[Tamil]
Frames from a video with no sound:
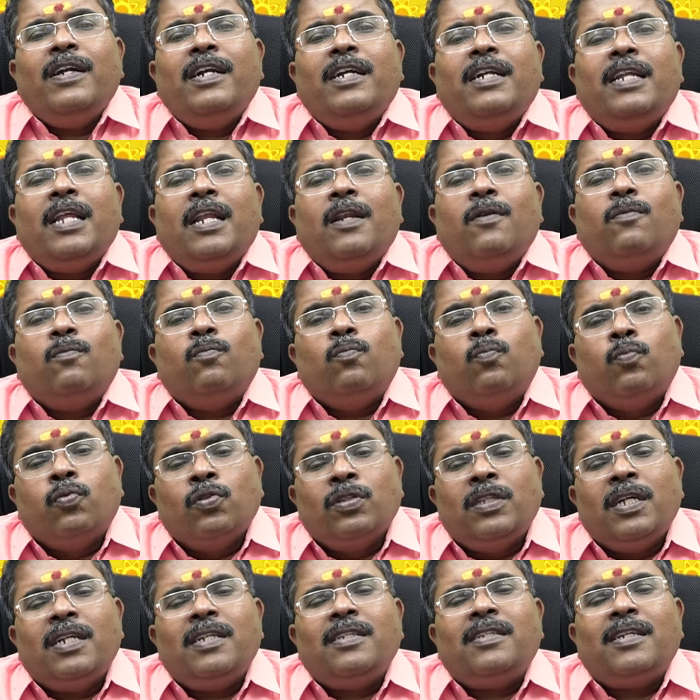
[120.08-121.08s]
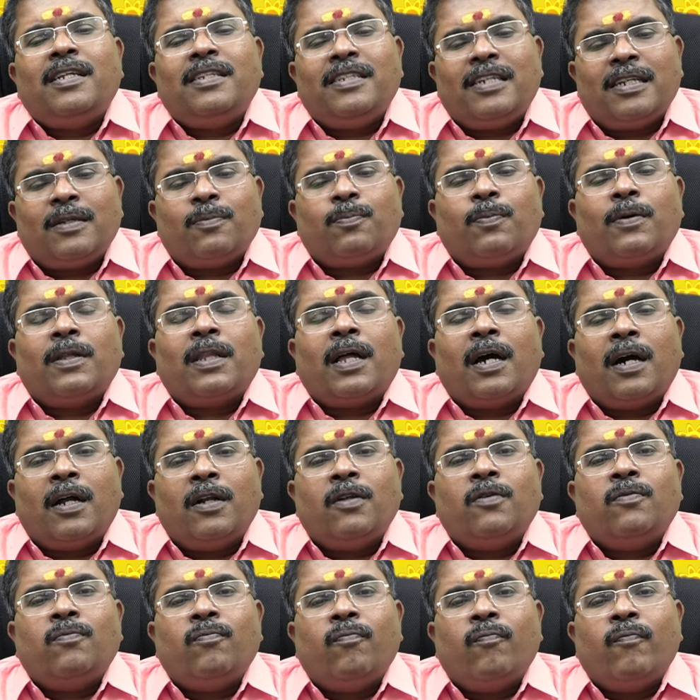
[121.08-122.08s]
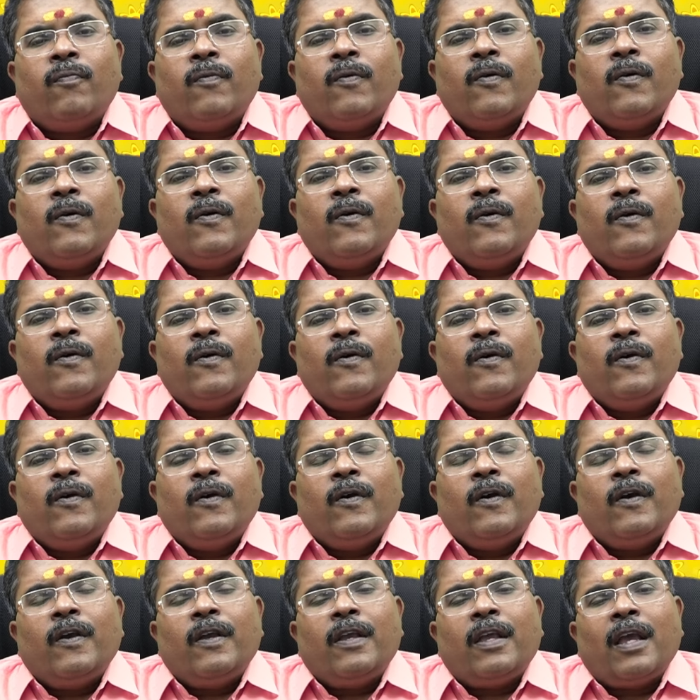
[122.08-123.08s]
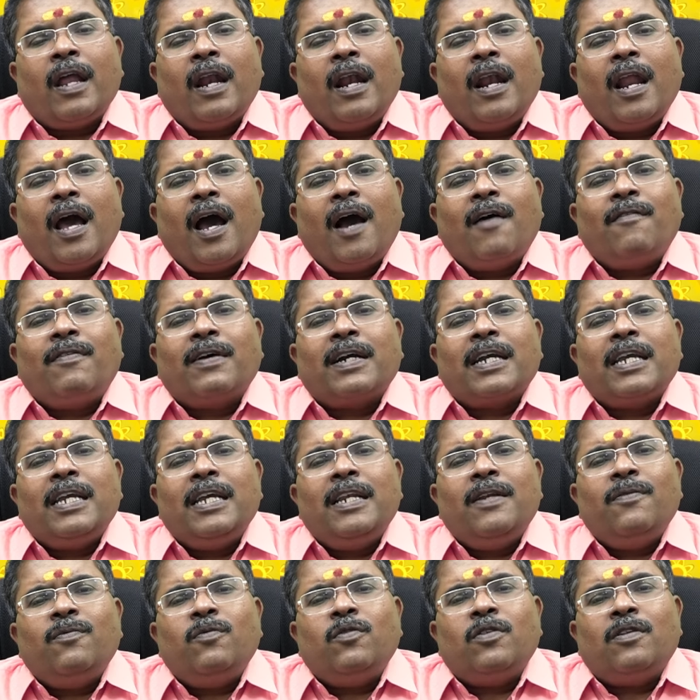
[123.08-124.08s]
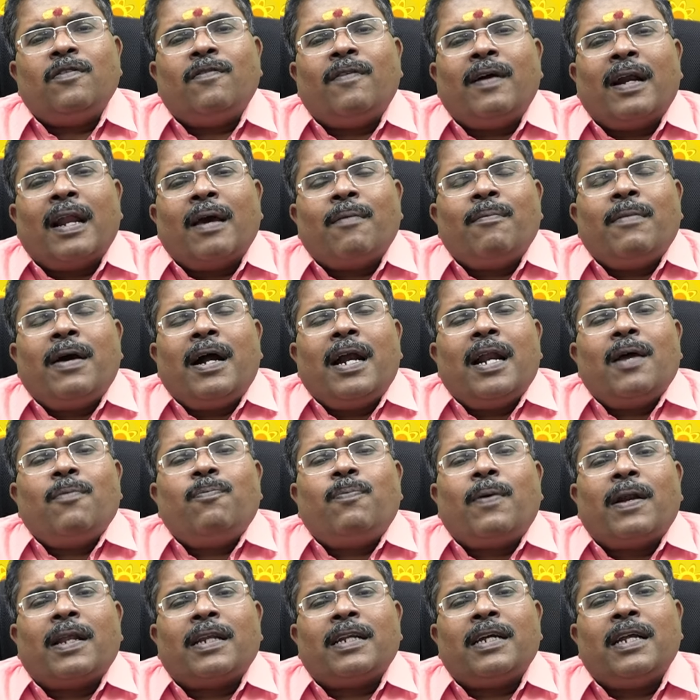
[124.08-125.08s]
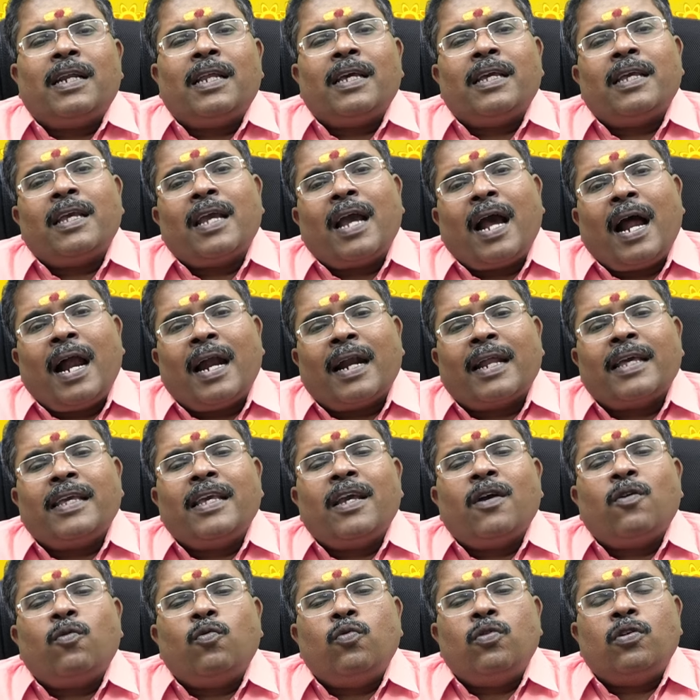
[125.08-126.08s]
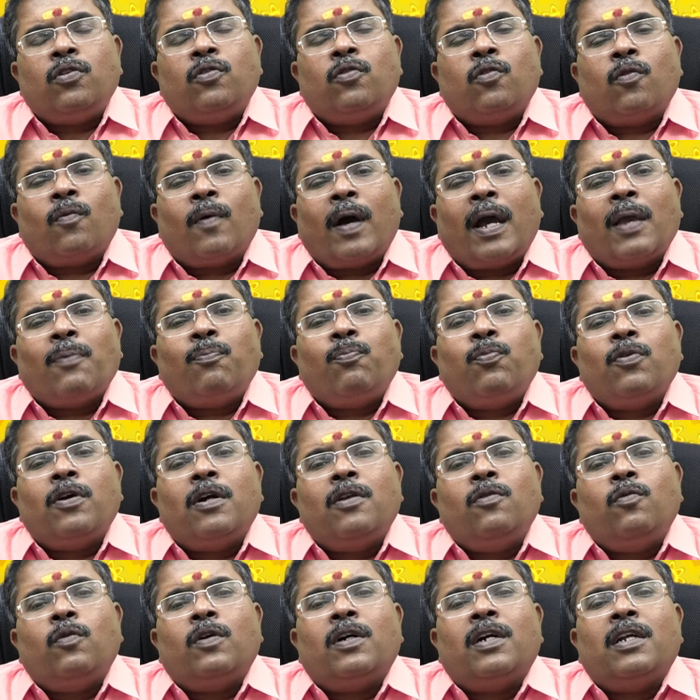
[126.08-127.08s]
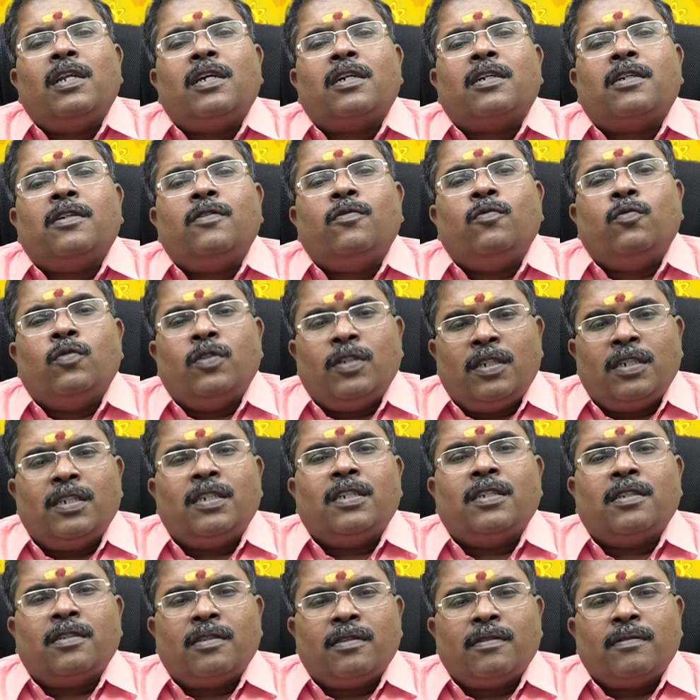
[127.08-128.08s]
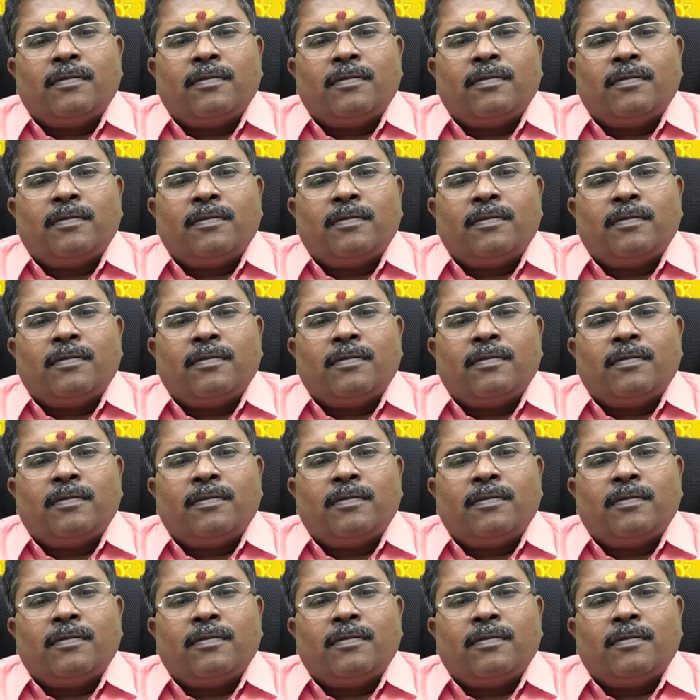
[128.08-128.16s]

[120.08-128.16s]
வீட்டில் புதன் சஞ்சரிப்பதாலும் எல்லா வகையிலும் ஒரு வளமான பலன்களை அடையக்கூடிய ஒரு வாய்ப்புகள் உங்களுக்கு உண்டு